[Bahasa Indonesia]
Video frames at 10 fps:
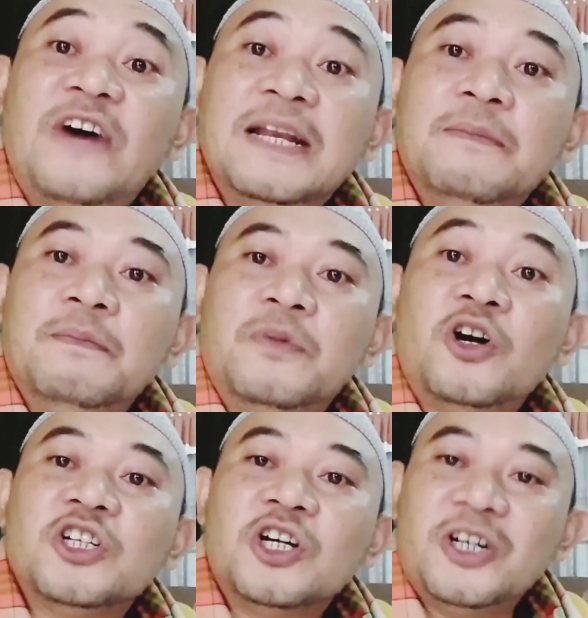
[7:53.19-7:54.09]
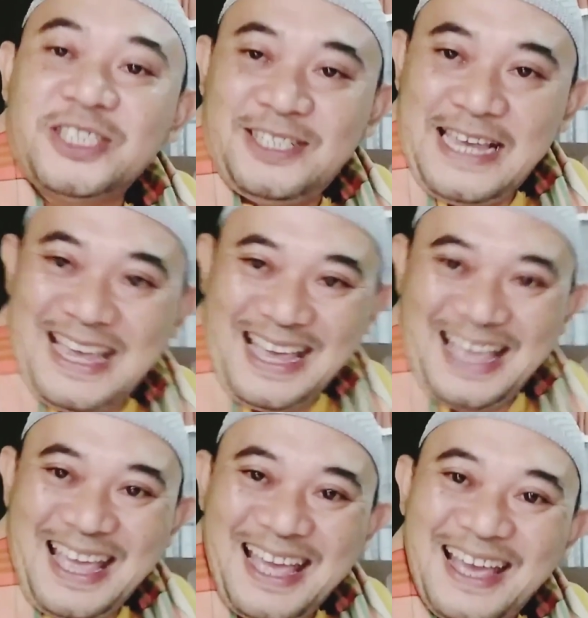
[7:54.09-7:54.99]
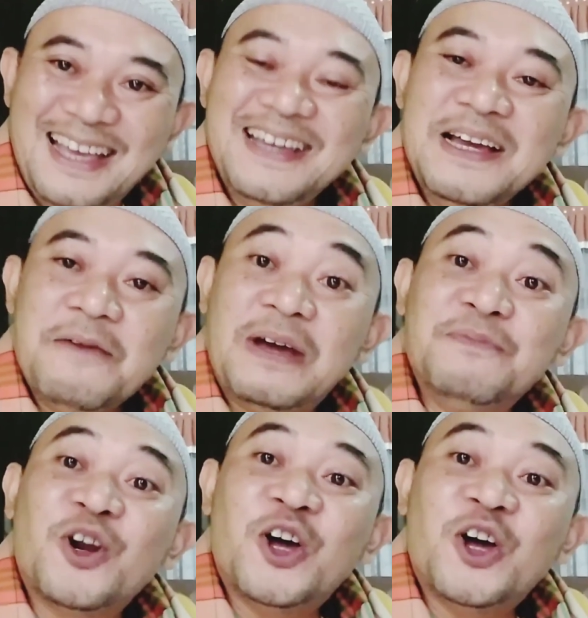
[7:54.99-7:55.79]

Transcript: Pan Bronkos. pan